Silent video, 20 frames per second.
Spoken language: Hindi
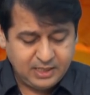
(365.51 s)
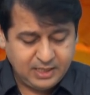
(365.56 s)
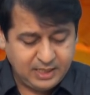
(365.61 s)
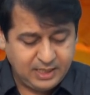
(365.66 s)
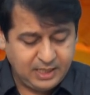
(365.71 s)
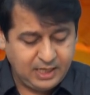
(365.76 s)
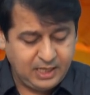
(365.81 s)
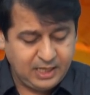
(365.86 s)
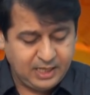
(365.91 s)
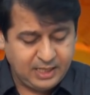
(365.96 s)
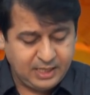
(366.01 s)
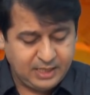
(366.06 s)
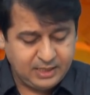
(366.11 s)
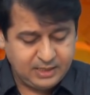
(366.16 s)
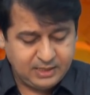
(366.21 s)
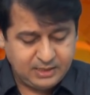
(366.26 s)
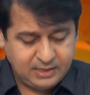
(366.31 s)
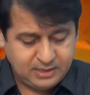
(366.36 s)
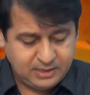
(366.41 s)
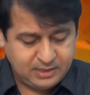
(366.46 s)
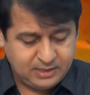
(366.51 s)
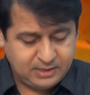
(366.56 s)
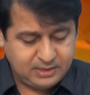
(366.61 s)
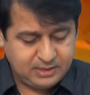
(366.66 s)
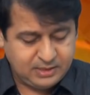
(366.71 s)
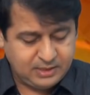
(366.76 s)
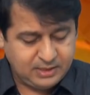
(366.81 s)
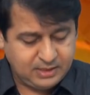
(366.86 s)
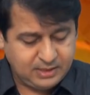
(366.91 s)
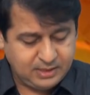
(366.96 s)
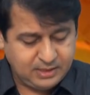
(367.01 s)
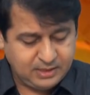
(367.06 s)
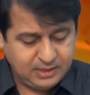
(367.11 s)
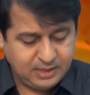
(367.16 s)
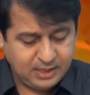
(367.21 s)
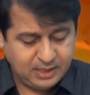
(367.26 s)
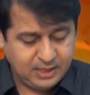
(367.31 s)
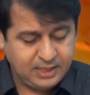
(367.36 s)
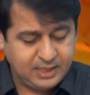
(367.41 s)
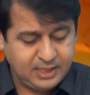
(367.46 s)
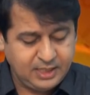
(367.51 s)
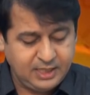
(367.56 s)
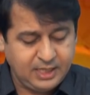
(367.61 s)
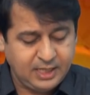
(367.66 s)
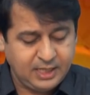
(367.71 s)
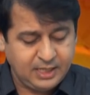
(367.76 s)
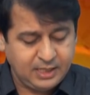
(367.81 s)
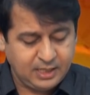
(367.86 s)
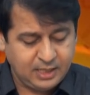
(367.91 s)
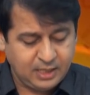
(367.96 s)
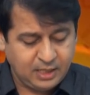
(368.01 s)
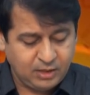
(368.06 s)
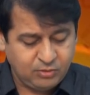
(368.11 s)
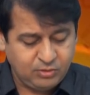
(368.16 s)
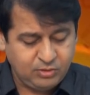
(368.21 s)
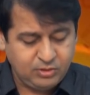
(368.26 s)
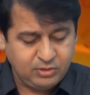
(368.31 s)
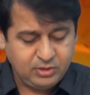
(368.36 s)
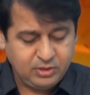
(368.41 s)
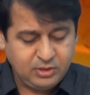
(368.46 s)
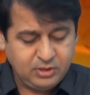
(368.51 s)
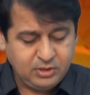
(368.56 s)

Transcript: हेल एंड हर्टी एंड अराउंड